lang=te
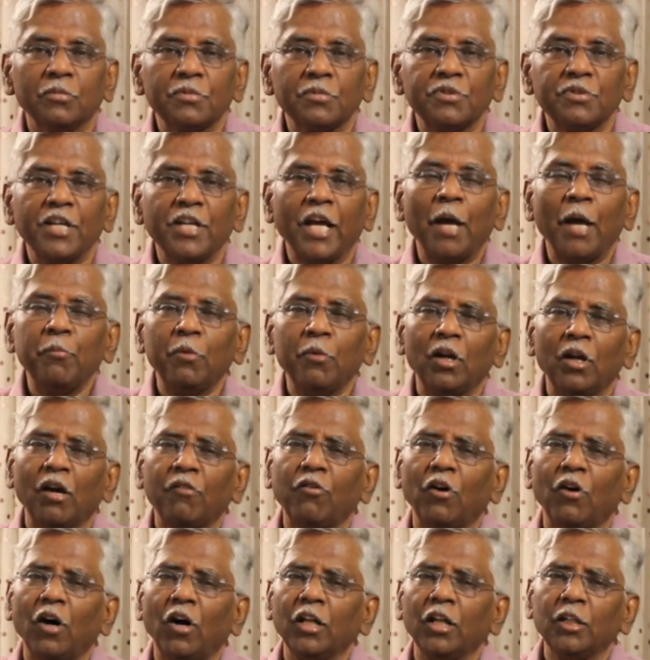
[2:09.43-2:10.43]
శామ్యుల్ ఆఫ్
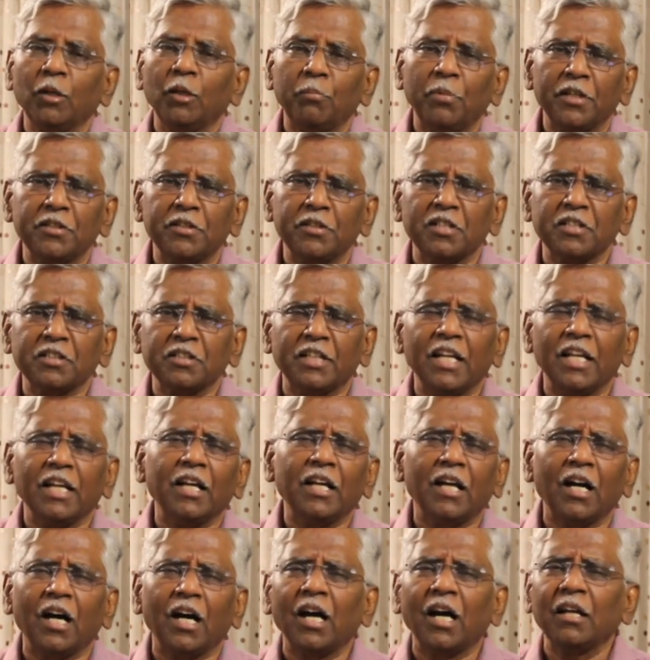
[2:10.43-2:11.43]
ఆల్ ద ప్లేసెస్
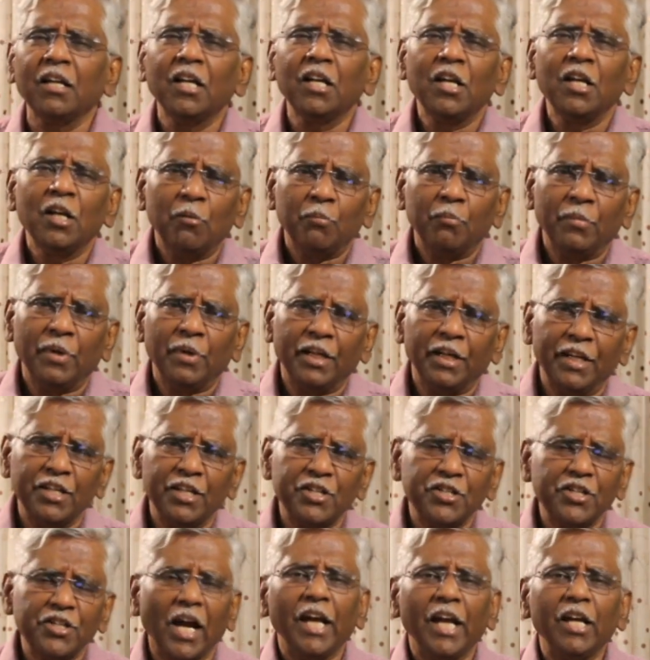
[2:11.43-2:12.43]
గిల్గాల్ మరి
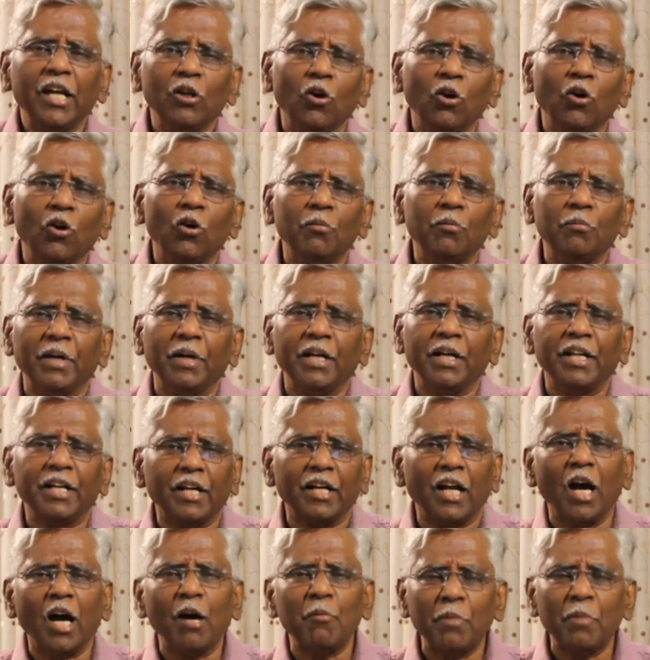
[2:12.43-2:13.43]
షైలో మరి
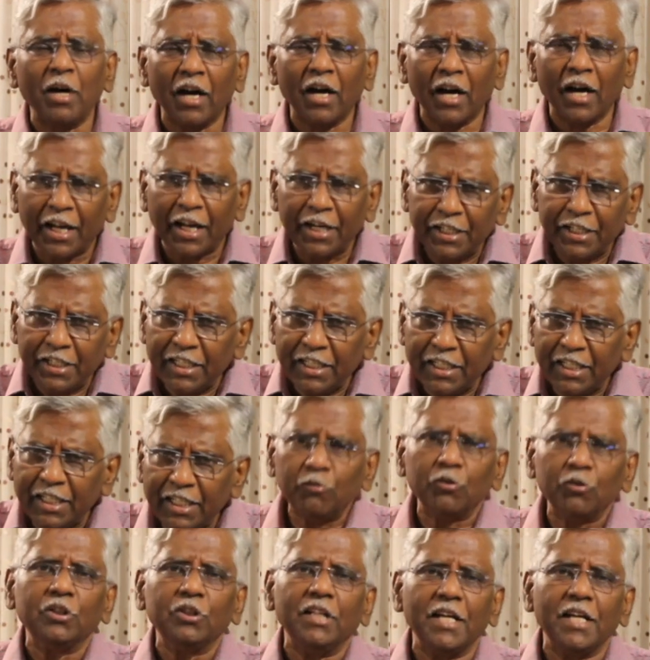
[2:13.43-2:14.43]
రామా అన్నీ
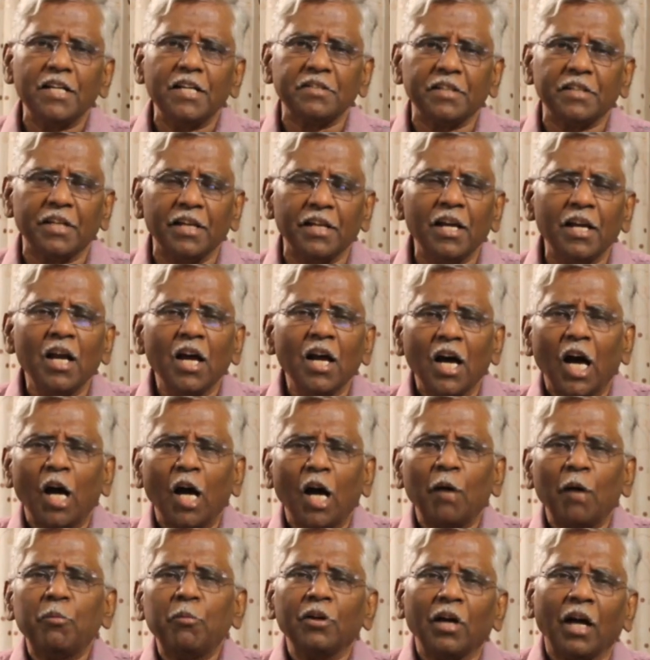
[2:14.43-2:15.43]
వదిలేసి
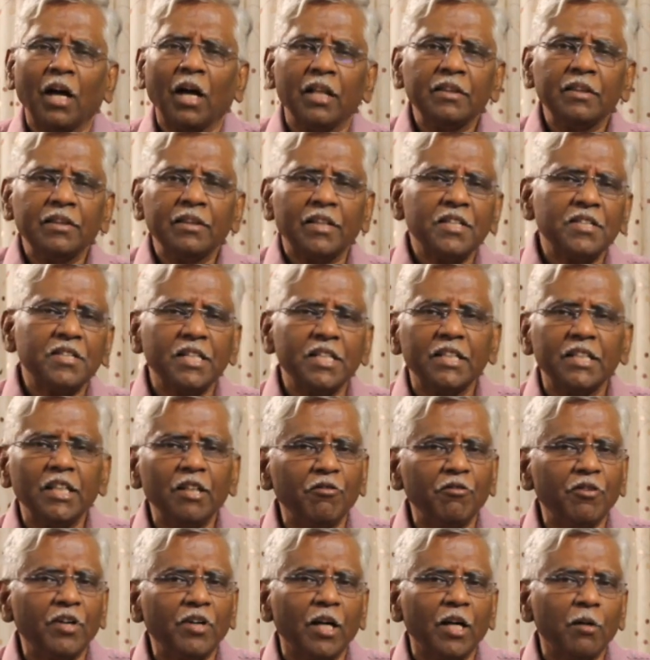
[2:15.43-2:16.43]
అప్పుడు అంత
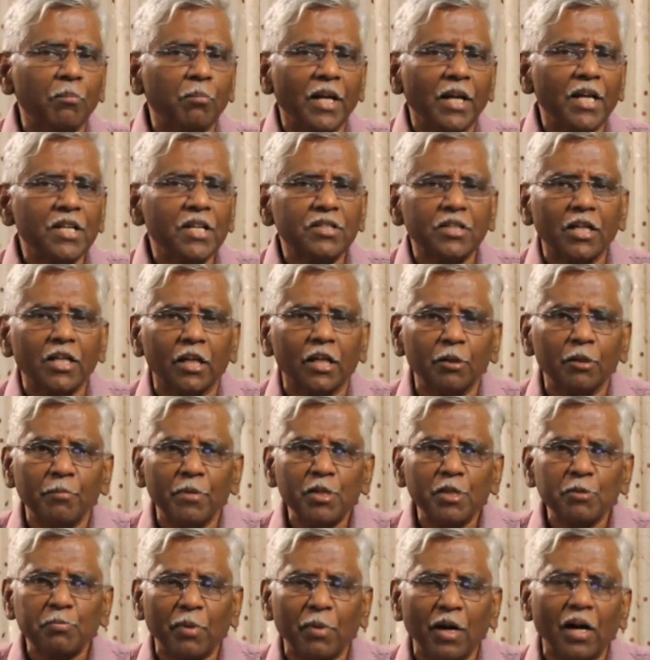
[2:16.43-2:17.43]
సిగ్నిఫికెంట్ ప్లేస్ కాదు
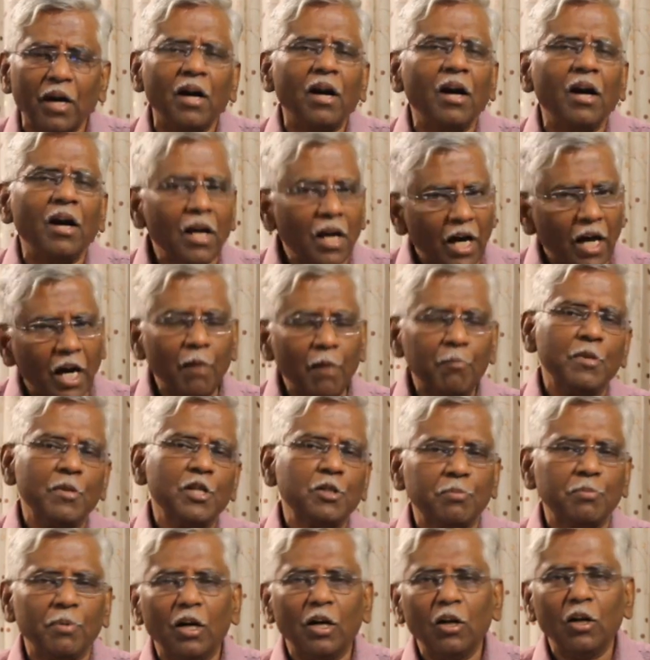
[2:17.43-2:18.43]
మిస్పా ఆ
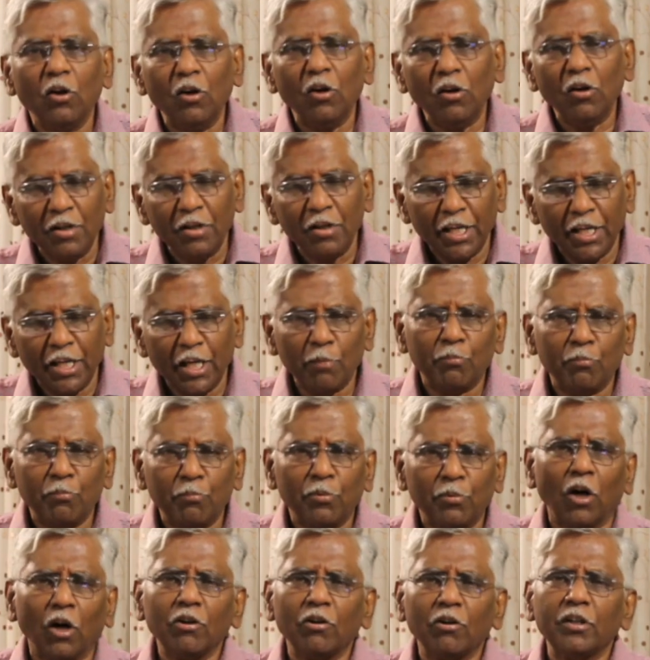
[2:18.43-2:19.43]
మిస్పాలో హీ
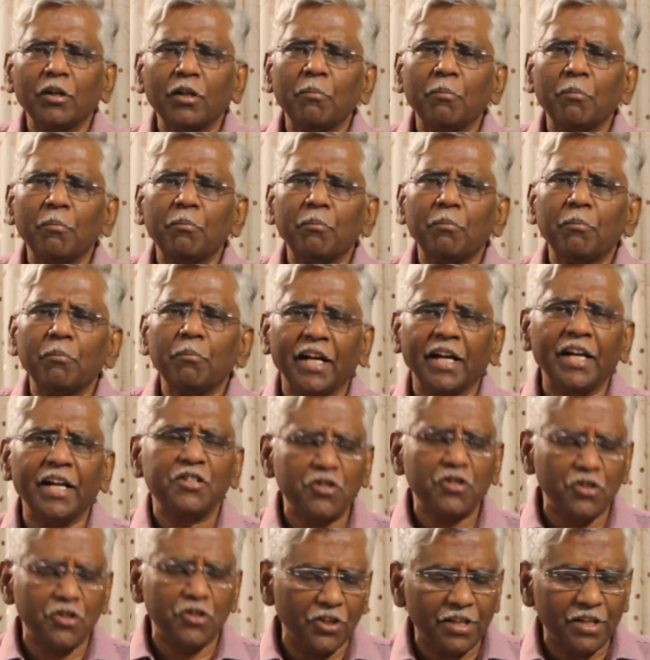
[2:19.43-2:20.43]
బ్రాట్ అవుట్ ఎ బ్రేట్
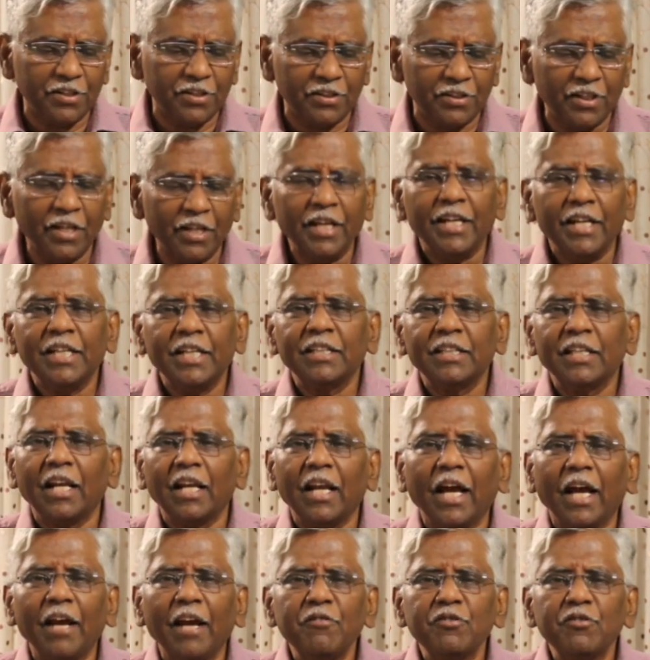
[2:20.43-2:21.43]
చేంజ్ ఇన్ ద
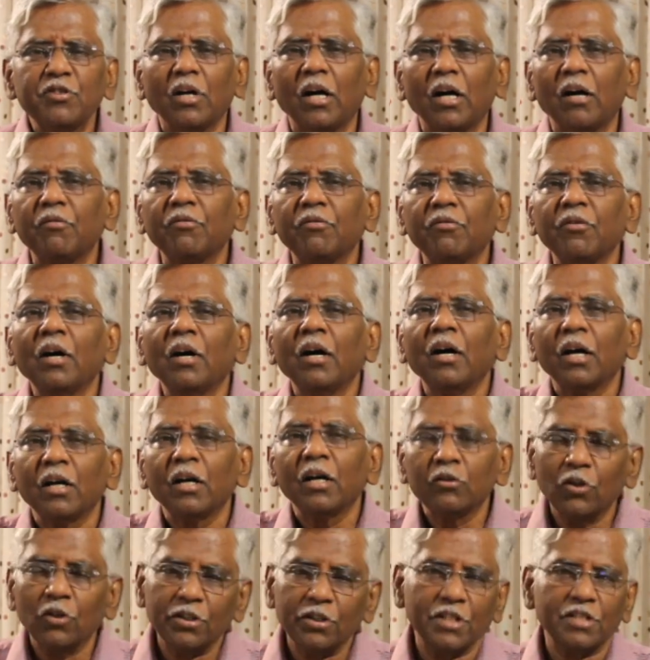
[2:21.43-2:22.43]
లైఫ్స్ ఆఫ్
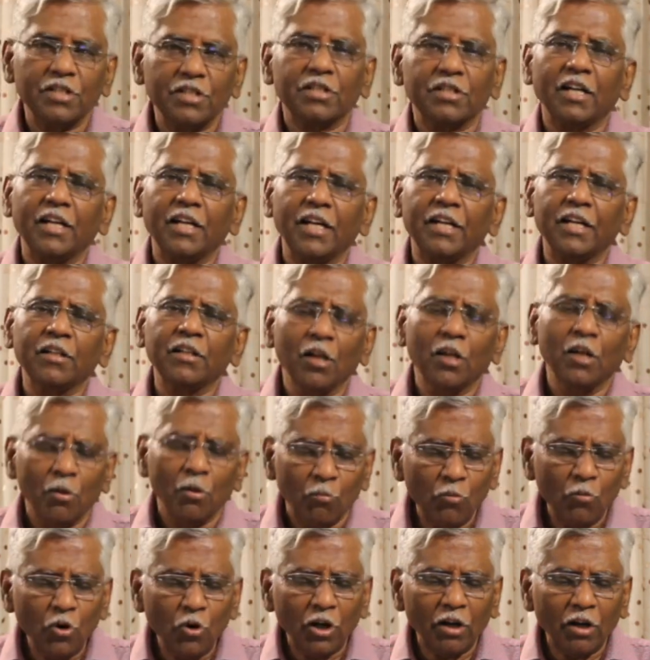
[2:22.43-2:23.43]
దోస్ ఇజ్రలేట్
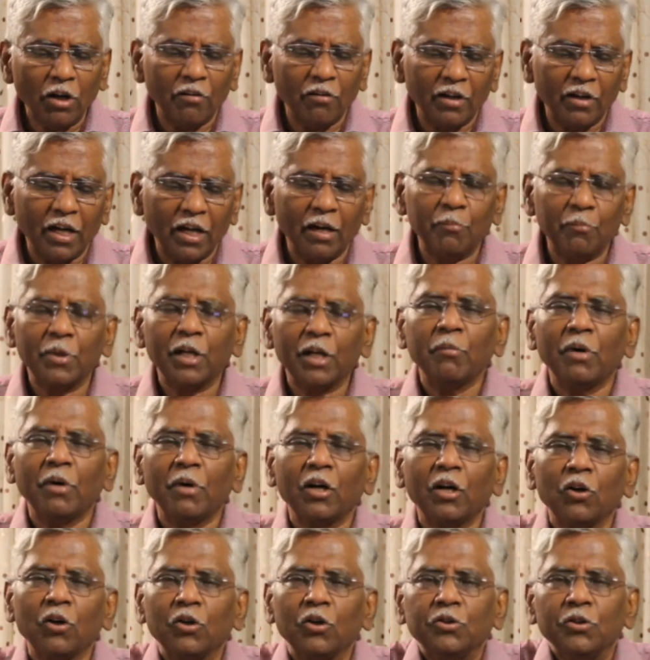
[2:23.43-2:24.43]
మూడవగా మనం ఆ
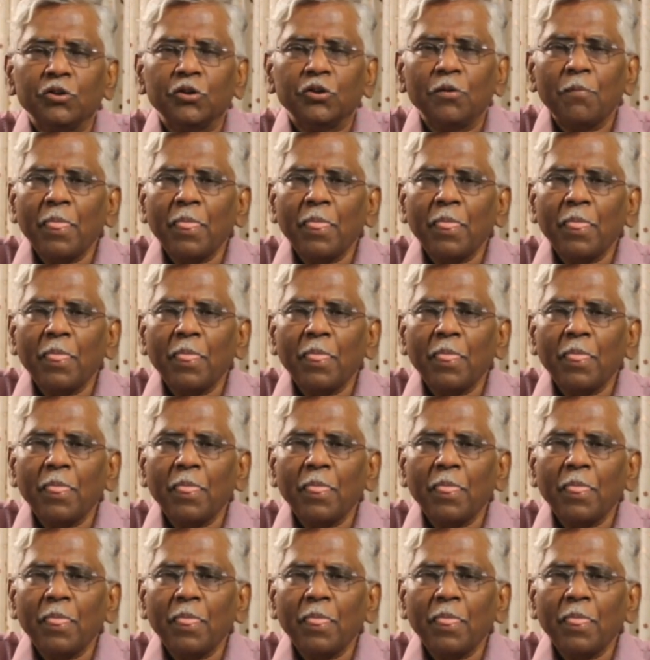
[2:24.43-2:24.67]
రోజు